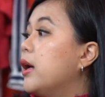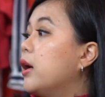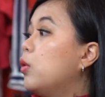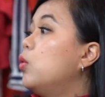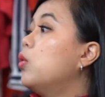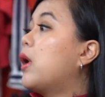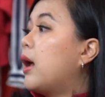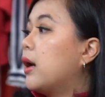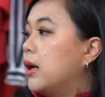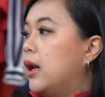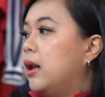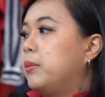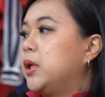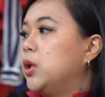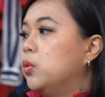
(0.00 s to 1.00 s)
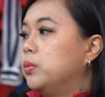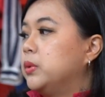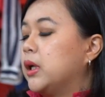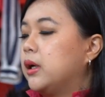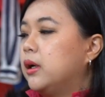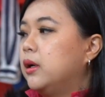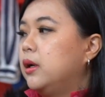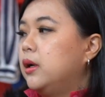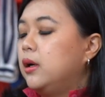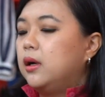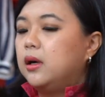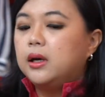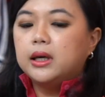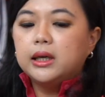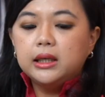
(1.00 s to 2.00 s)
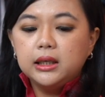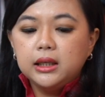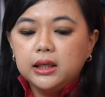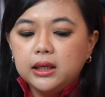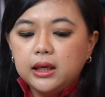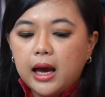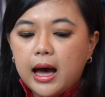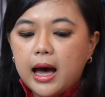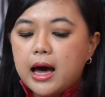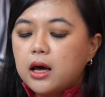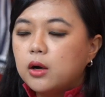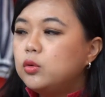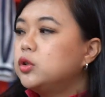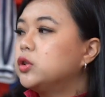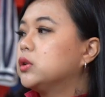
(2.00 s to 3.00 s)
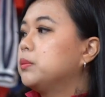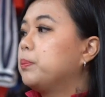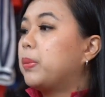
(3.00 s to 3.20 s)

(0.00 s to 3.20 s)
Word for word: yang kurang dalam hidupnya. Ini harus